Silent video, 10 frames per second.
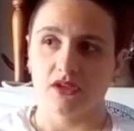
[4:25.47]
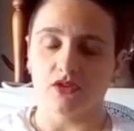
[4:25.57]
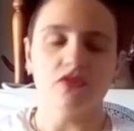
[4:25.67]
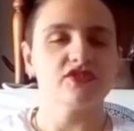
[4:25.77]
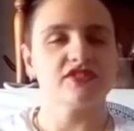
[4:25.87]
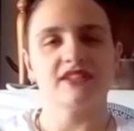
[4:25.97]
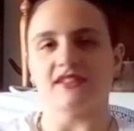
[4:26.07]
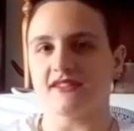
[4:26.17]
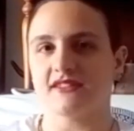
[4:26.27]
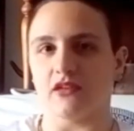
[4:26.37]
nonostante
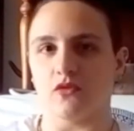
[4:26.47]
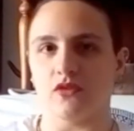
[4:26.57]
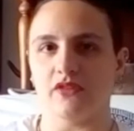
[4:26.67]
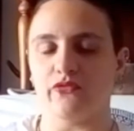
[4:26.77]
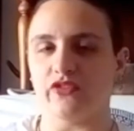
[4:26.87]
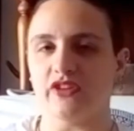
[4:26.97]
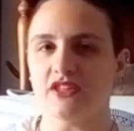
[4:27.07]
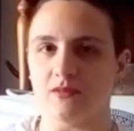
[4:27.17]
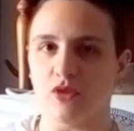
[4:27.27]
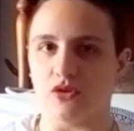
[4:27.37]
esistano
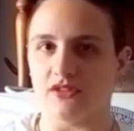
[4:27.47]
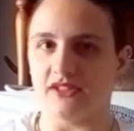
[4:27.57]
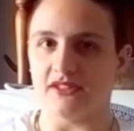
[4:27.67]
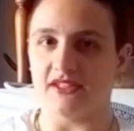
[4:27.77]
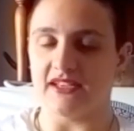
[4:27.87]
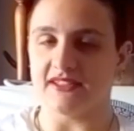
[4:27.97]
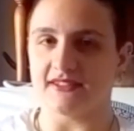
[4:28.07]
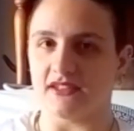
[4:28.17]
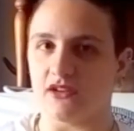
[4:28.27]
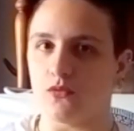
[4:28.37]
infiniti modi di
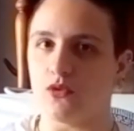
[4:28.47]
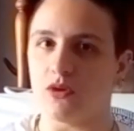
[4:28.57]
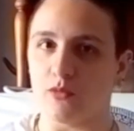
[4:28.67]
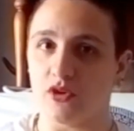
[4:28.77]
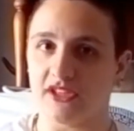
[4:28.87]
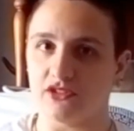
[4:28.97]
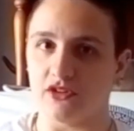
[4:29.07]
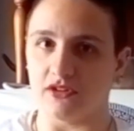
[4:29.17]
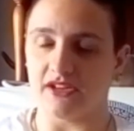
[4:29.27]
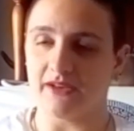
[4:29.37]
essere uomo e
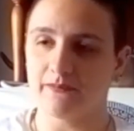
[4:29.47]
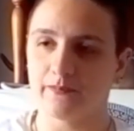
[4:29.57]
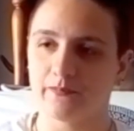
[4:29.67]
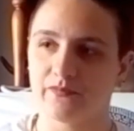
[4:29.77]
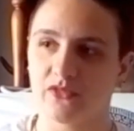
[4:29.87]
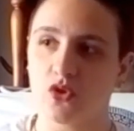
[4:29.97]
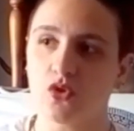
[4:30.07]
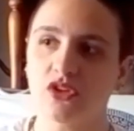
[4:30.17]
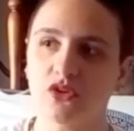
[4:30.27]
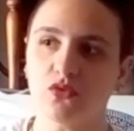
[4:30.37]
donna,
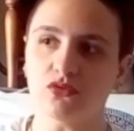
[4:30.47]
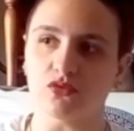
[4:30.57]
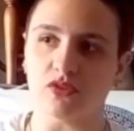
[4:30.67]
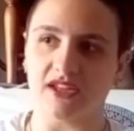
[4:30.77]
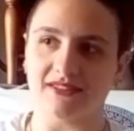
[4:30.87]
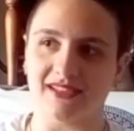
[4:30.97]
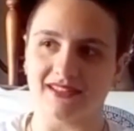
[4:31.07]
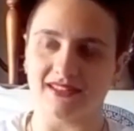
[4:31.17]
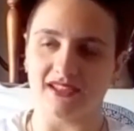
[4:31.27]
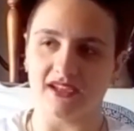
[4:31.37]
ogni cultura
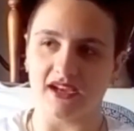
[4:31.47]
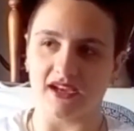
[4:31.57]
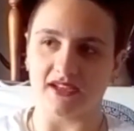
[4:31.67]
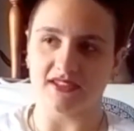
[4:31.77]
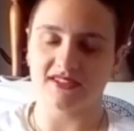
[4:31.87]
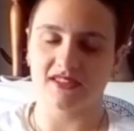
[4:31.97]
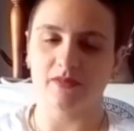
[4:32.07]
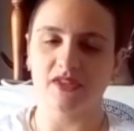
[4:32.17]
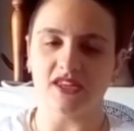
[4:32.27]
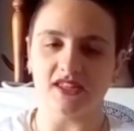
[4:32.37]
tende a
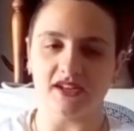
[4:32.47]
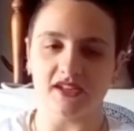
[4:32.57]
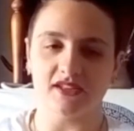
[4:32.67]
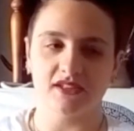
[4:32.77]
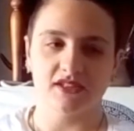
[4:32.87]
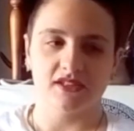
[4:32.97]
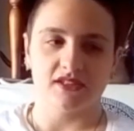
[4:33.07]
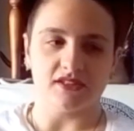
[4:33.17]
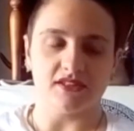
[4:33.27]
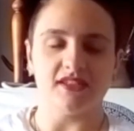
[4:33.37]
stabilire
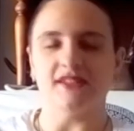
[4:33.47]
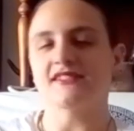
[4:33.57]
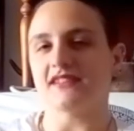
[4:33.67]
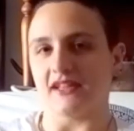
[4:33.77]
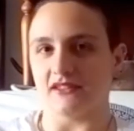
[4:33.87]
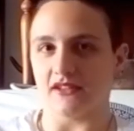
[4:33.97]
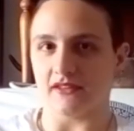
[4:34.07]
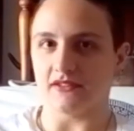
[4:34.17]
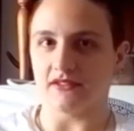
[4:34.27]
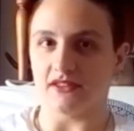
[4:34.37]
degli
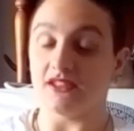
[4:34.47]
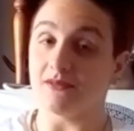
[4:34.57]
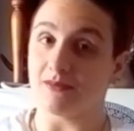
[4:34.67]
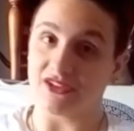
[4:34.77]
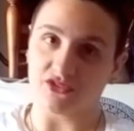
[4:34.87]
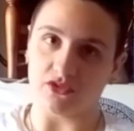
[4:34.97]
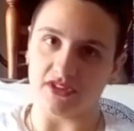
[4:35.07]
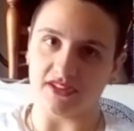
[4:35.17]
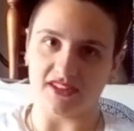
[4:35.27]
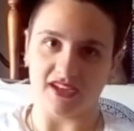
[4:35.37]
standard di
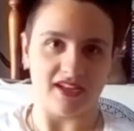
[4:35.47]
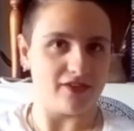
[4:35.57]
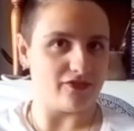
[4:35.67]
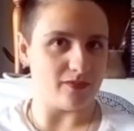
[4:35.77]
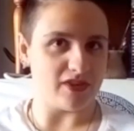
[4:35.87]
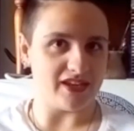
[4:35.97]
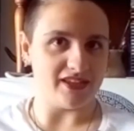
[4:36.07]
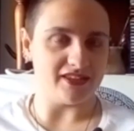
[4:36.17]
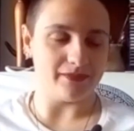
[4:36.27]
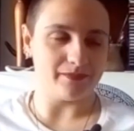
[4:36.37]
mascolinità e
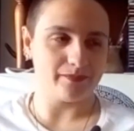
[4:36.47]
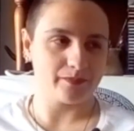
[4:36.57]
femminilità